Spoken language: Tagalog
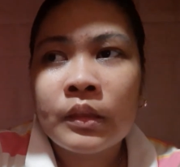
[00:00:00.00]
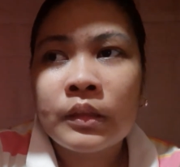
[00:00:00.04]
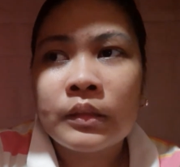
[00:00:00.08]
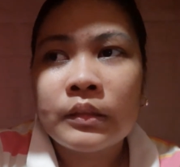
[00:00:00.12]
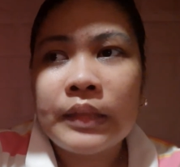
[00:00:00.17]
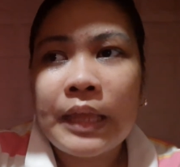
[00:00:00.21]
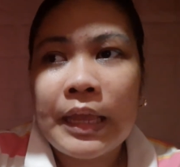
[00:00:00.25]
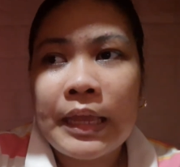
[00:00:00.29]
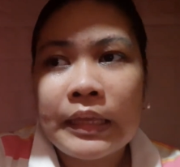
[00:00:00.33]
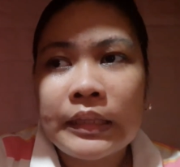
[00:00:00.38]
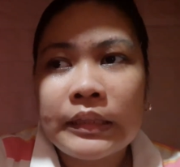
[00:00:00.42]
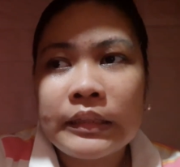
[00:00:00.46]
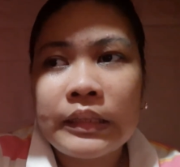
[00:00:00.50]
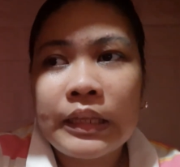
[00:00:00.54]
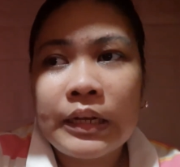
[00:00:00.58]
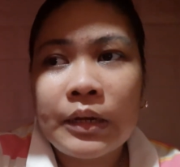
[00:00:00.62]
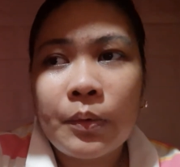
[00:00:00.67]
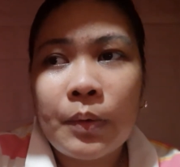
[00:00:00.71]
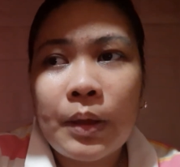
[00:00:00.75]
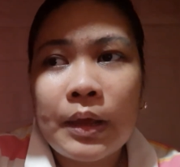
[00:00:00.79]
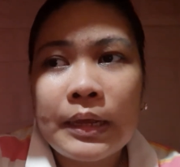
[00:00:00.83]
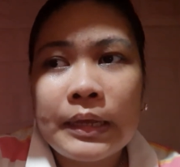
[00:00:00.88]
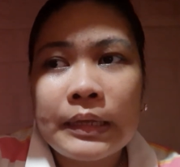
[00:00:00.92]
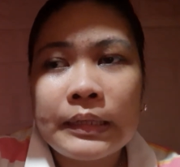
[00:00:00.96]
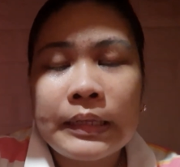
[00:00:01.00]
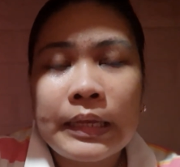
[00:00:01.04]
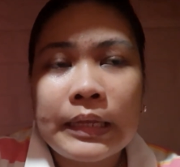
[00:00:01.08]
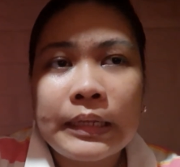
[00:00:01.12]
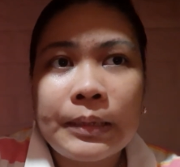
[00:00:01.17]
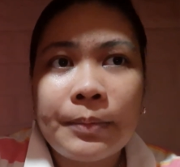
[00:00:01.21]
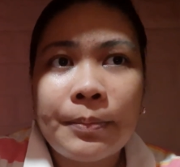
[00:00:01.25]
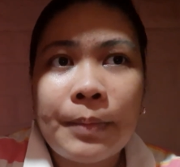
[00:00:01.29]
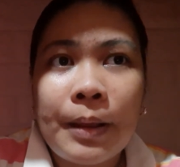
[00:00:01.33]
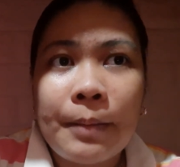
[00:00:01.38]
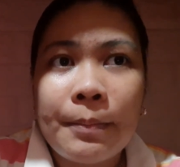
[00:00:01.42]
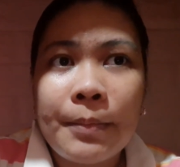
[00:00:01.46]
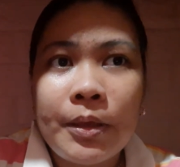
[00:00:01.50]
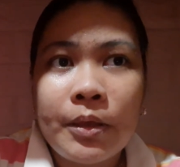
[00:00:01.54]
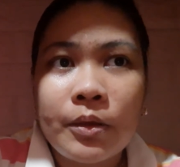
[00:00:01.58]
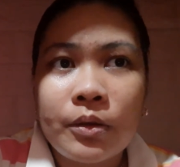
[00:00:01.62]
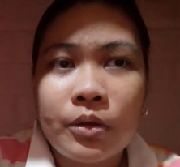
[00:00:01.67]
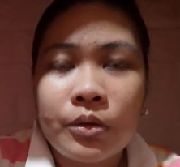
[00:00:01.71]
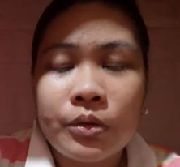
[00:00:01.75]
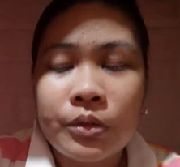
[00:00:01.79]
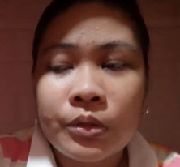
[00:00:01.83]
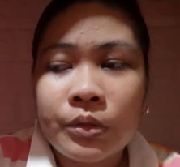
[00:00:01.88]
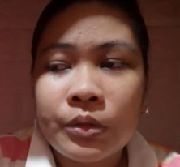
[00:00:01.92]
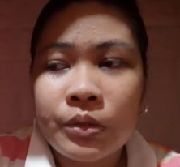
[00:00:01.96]
Then, tinawagan nga ni mama
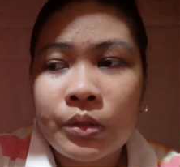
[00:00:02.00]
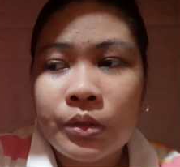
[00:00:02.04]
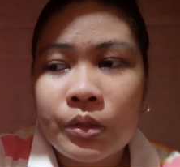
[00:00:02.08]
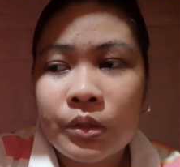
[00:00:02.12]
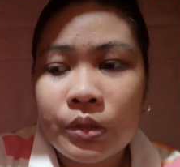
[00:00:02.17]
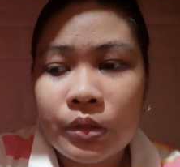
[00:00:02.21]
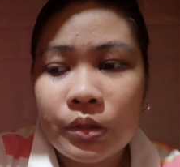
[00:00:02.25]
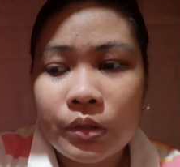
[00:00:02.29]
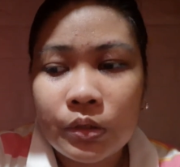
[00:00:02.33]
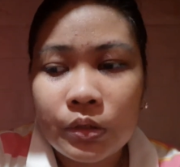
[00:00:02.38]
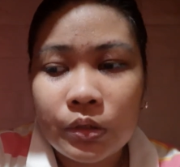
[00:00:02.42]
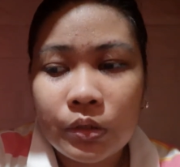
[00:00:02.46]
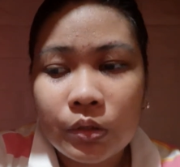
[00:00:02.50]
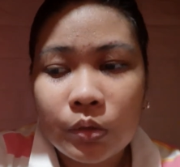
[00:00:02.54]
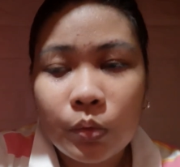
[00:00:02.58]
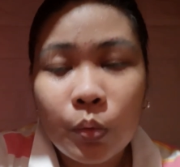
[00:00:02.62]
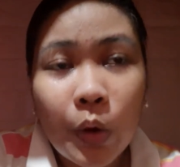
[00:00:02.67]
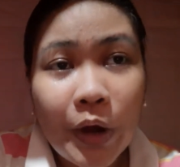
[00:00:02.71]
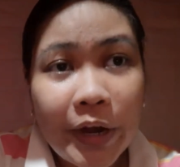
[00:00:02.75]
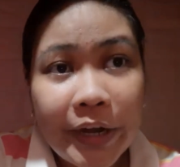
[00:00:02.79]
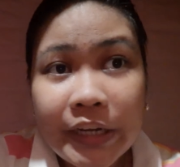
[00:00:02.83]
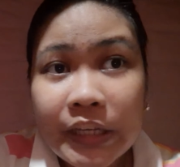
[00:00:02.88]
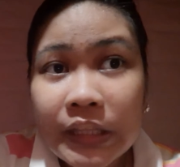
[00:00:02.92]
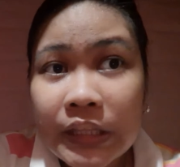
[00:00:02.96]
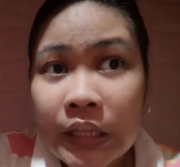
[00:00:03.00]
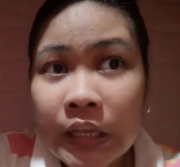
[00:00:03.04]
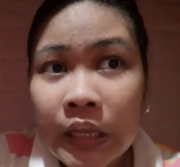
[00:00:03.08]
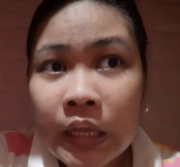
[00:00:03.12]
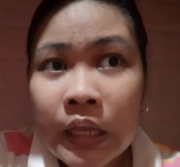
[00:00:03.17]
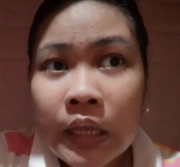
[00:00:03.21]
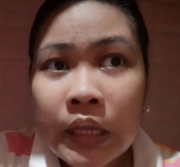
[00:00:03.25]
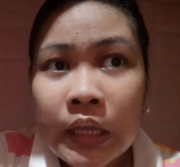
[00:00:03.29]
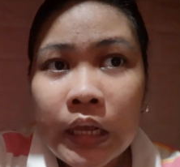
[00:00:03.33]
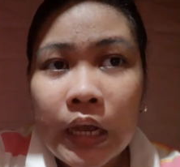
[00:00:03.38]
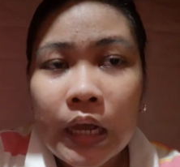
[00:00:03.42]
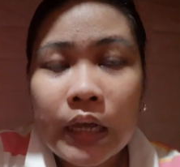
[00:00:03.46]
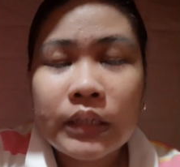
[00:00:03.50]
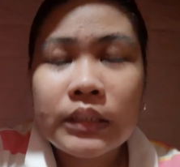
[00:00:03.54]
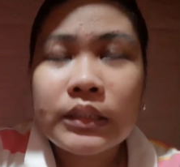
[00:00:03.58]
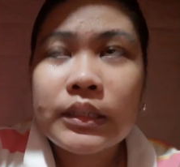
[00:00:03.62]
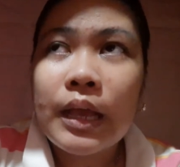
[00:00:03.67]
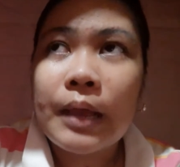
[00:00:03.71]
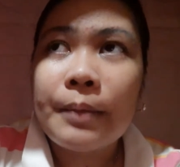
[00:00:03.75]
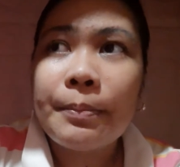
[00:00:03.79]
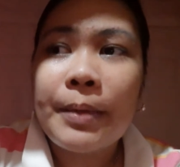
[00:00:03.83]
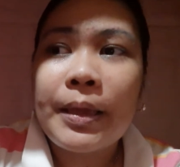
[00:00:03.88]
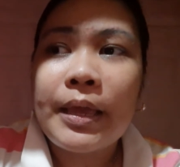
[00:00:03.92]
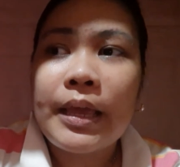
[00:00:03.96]
yon Ward, ang
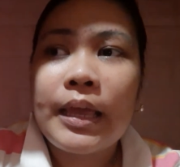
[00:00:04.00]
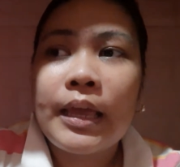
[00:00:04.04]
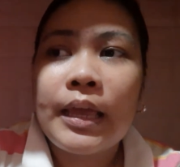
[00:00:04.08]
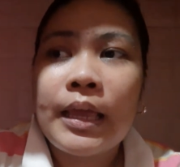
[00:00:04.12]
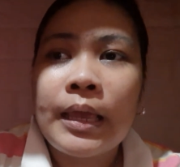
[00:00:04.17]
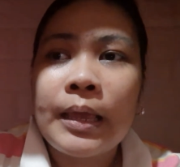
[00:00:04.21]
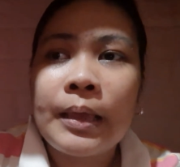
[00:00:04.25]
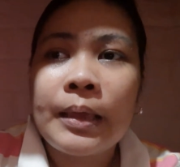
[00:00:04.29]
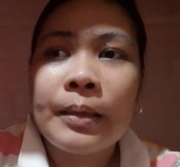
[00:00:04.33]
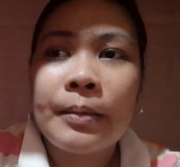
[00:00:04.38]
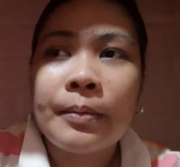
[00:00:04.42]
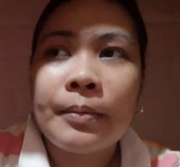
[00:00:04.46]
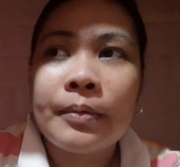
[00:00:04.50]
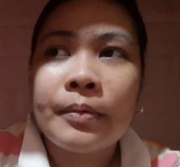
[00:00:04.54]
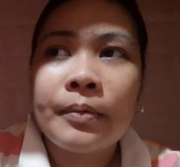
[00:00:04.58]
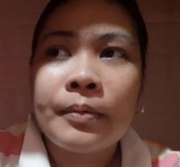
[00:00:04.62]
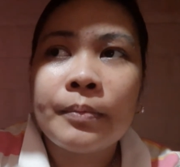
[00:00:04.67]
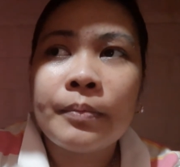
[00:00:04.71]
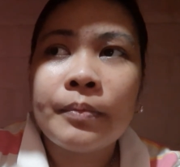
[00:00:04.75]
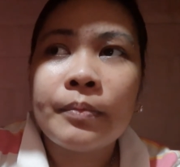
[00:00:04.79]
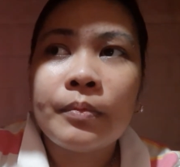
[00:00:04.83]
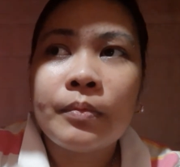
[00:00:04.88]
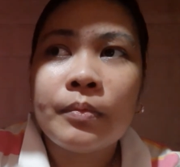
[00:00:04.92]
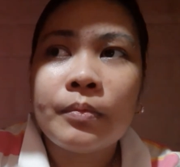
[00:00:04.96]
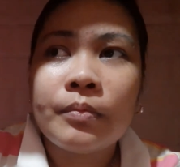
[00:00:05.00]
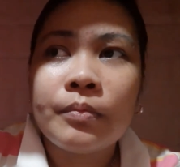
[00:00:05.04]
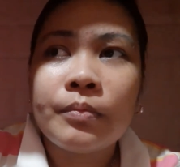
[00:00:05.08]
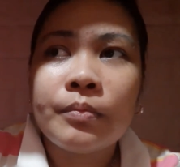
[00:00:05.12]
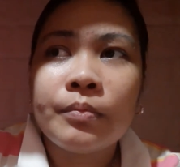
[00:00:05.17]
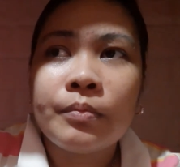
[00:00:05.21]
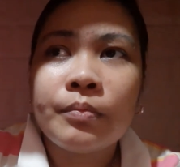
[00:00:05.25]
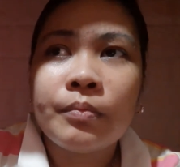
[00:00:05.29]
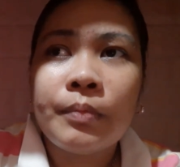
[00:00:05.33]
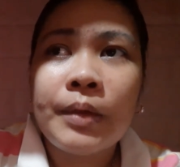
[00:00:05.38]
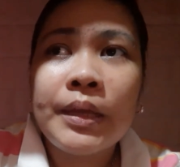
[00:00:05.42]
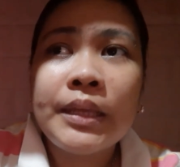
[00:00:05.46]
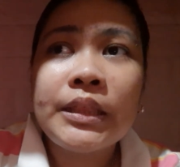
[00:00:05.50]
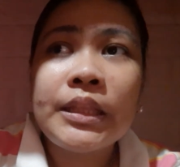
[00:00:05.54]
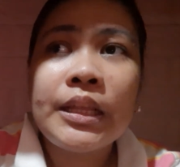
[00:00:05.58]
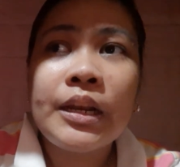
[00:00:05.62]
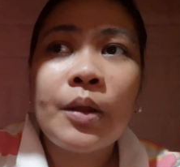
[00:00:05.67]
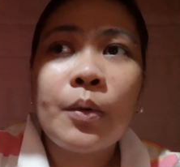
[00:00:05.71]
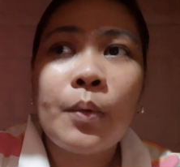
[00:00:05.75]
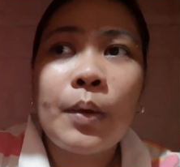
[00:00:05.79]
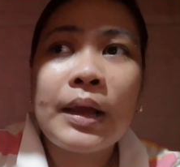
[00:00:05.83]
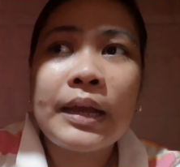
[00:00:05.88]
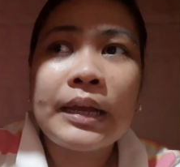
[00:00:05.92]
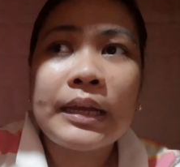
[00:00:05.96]
sabi eh, may
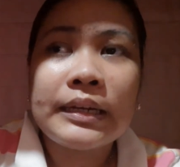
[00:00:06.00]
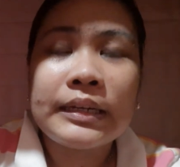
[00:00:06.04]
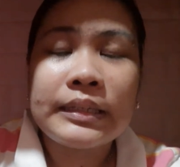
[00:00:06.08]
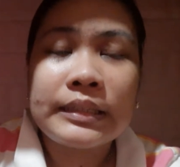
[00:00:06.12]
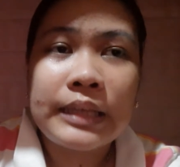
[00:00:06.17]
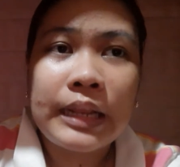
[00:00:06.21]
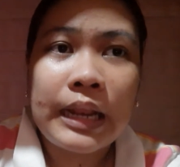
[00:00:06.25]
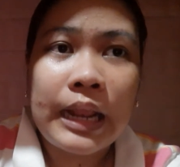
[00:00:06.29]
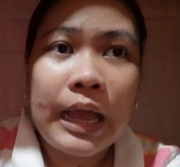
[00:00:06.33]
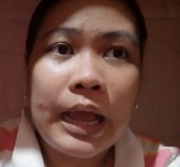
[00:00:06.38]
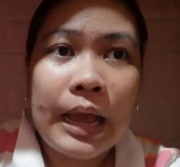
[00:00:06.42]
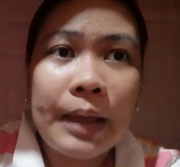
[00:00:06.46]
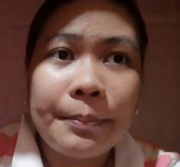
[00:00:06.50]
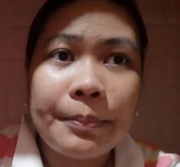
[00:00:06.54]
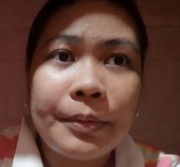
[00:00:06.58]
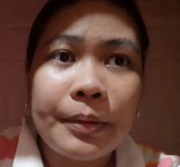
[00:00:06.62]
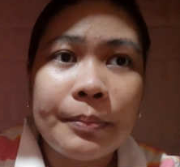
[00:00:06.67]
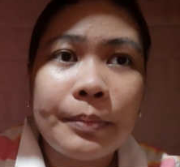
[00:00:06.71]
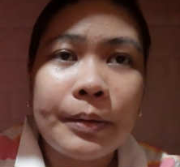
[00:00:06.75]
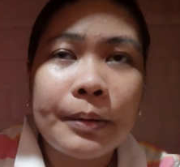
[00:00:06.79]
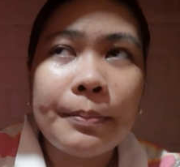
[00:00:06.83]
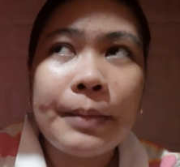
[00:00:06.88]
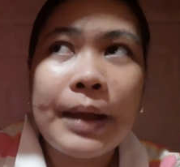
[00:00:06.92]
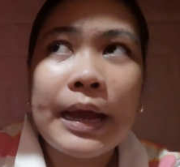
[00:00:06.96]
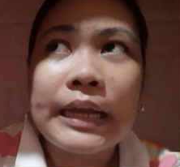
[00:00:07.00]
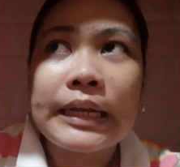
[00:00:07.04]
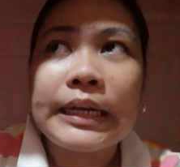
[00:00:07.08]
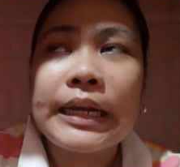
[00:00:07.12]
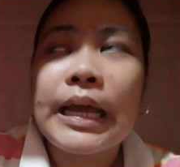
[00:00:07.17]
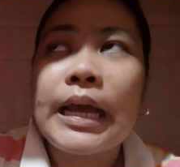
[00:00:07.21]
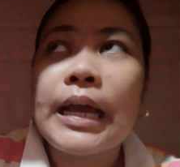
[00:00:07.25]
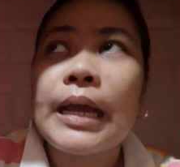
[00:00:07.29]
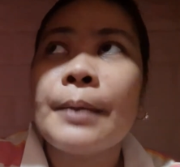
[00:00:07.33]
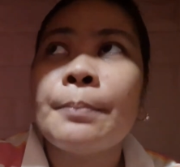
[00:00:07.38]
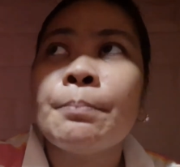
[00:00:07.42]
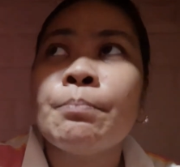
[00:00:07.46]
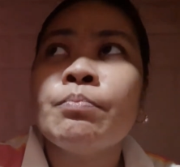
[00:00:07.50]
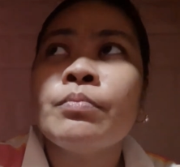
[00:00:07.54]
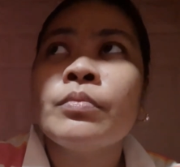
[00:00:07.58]
tinawagan na sila, pababa na.